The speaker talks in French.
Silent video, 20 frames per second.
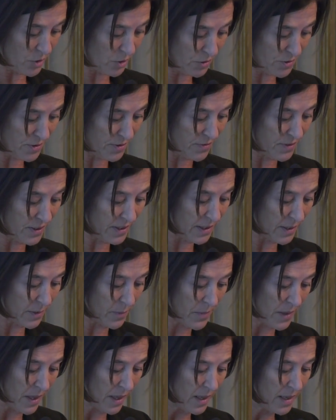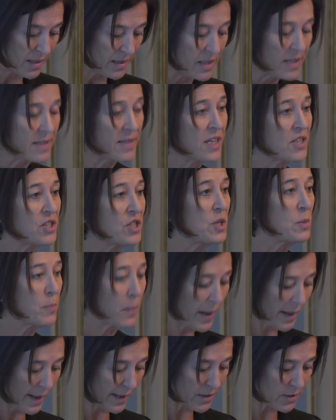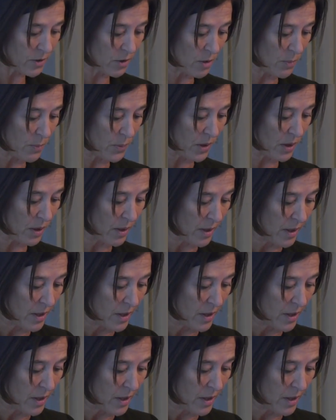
scientifique. Il s'agit par exemple